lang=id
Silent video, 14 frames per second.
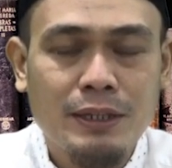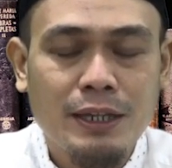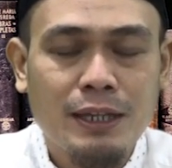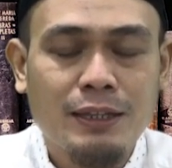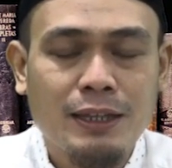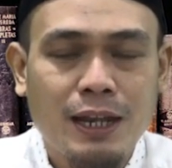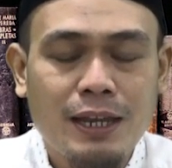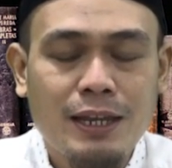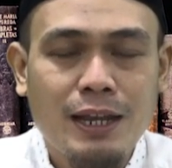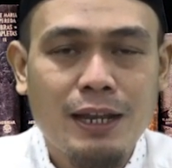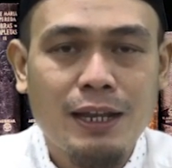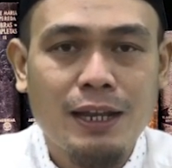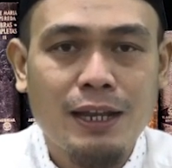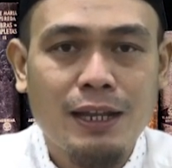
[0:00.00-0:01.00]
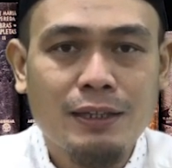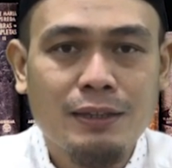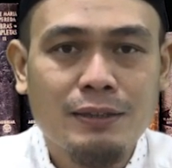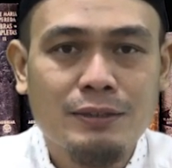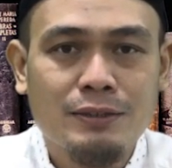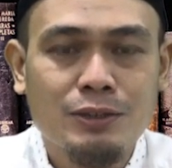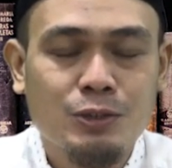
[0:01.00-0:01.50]
diantaranya adalah
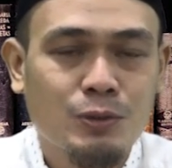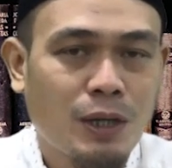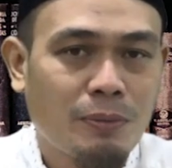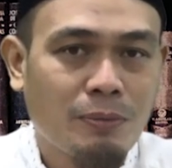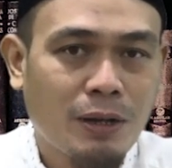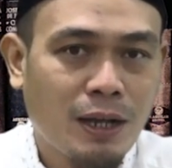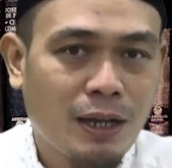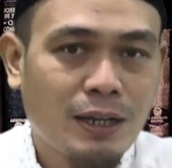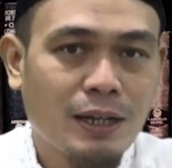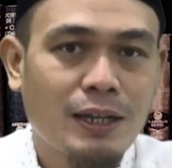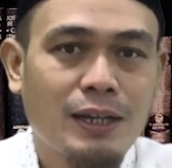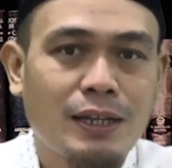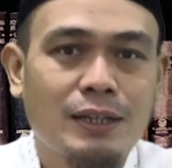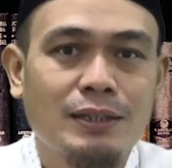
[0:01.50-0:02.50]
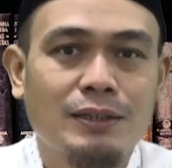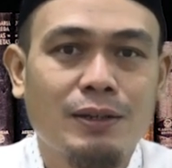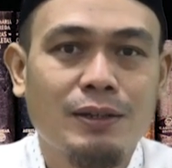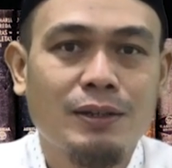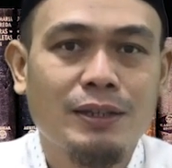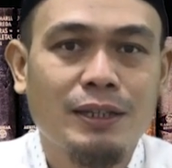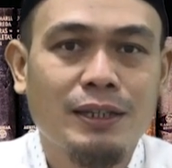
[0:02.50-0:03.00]
surat berharga
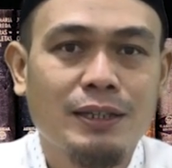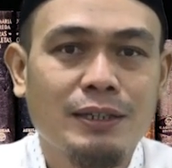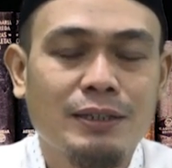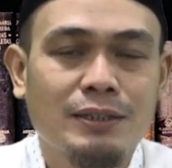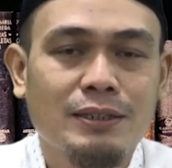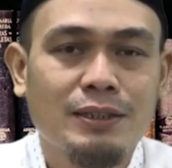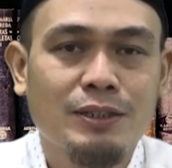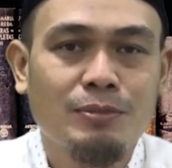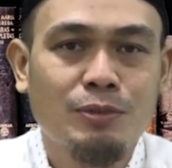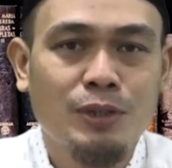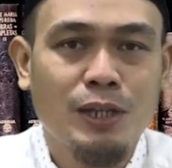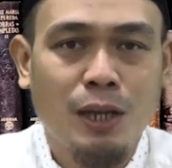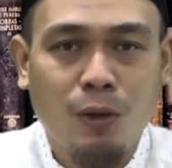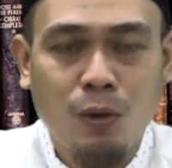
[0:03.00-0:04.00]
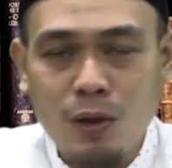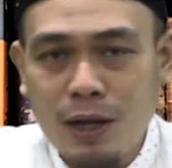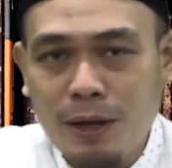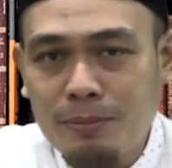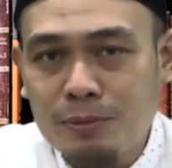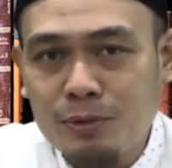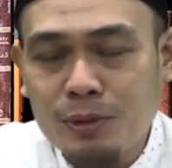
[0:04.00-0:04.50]
ya kemudian
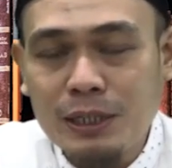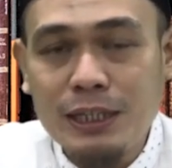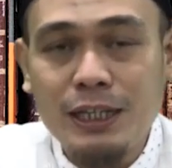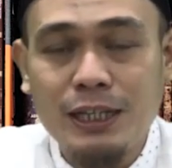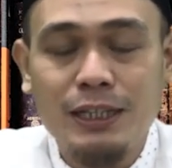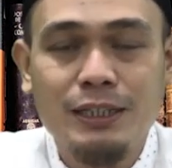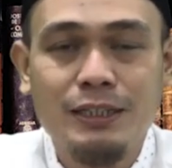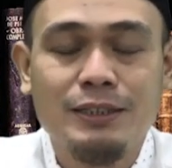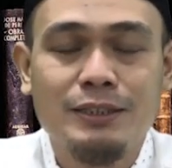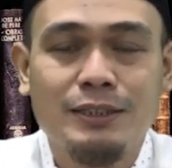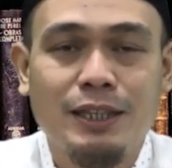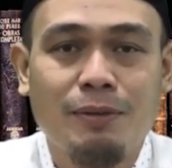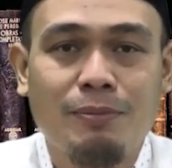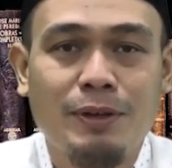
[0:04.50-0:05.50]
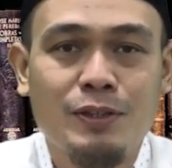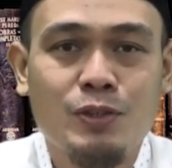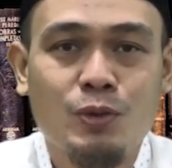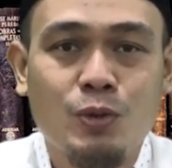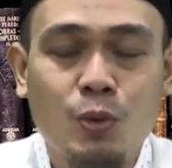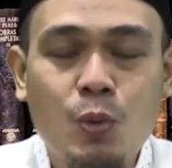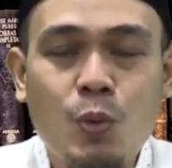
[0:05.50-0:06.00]
logam mulia
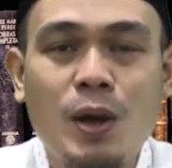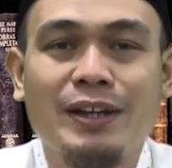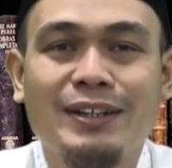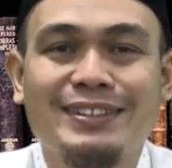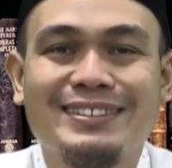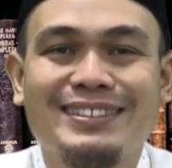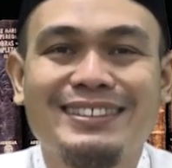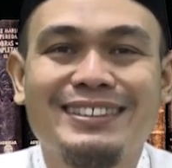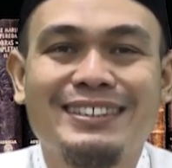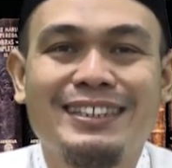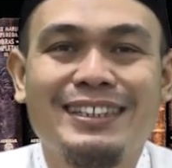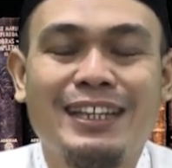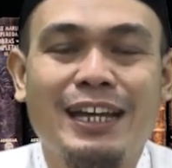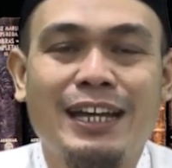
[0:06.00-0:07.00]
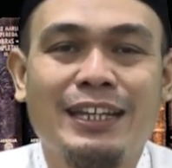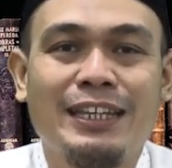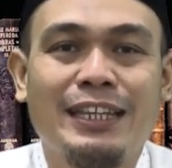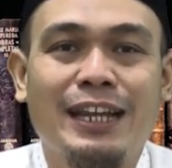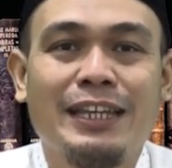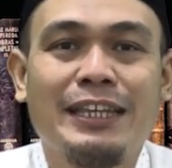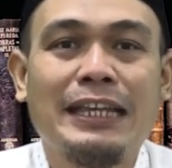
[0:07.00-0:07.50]
termasuk uang nah
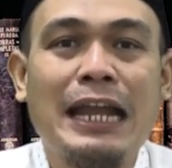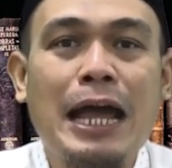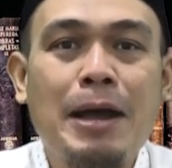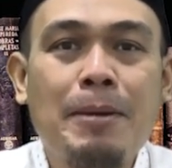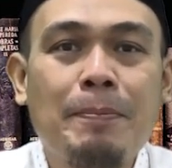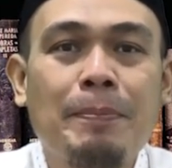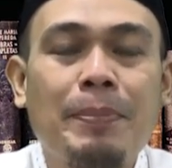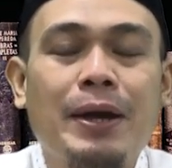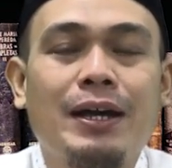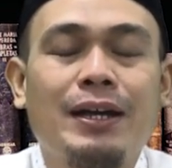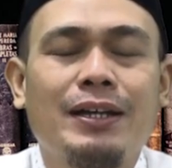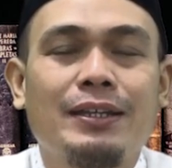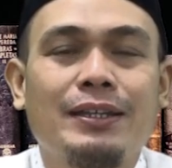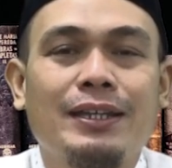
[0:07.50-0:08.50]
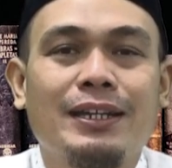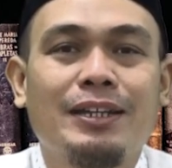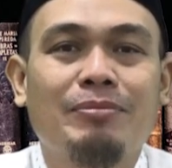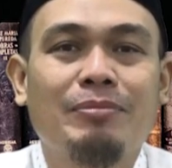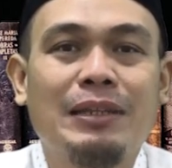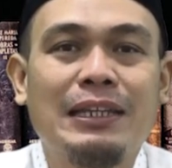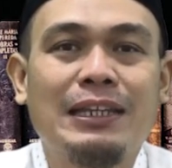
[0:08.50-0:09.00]
kira-kira apa yang
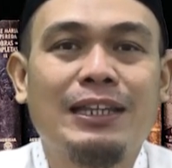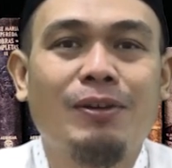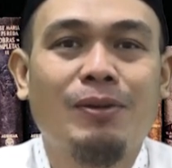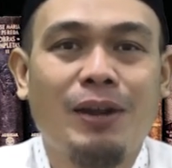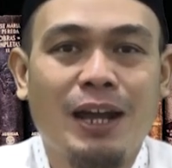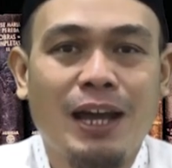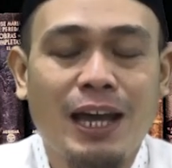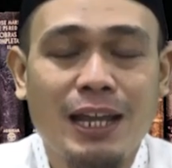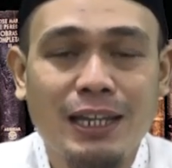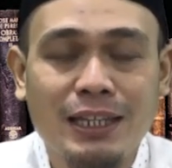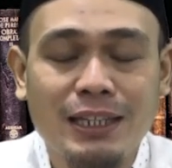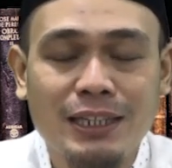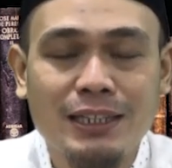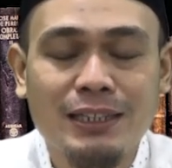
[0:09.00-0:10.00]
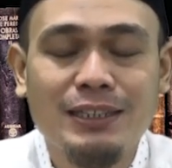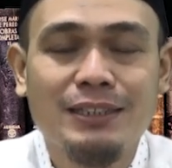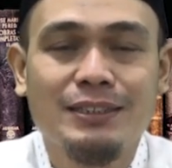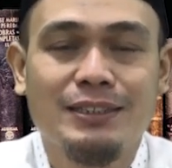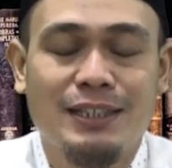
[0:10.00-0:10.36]
dimiliki orang hari ini